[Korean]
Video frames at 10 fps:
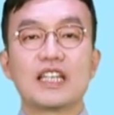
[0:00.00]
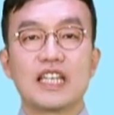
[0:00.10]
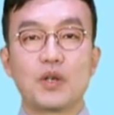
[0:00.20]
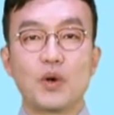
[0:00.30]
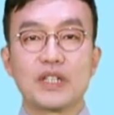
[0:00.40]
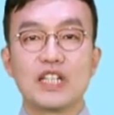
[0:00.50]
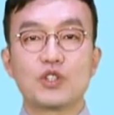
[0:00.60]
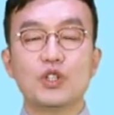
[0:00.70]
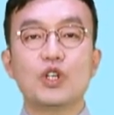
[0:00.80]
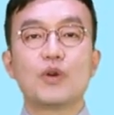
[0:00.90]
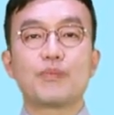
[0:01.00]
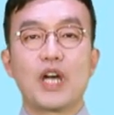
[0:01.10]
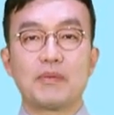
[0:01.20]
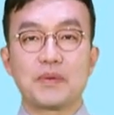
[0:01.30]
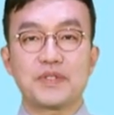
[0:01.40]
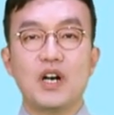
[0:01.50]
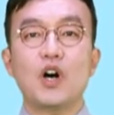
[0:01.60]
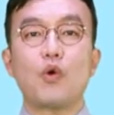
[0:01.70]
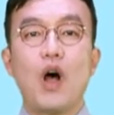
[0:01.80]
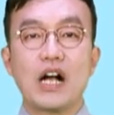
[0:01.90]
2019
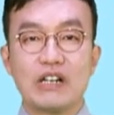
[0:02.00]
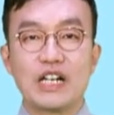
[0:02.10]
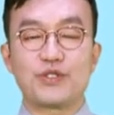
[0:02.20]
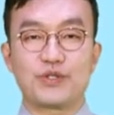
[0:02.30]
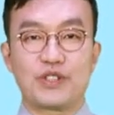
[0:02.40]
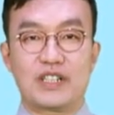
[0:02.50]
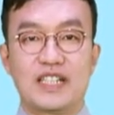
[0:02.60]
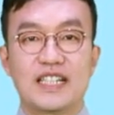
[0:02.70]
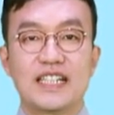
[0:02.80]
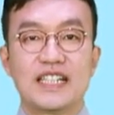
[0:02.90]
배워보서 관광 중국어를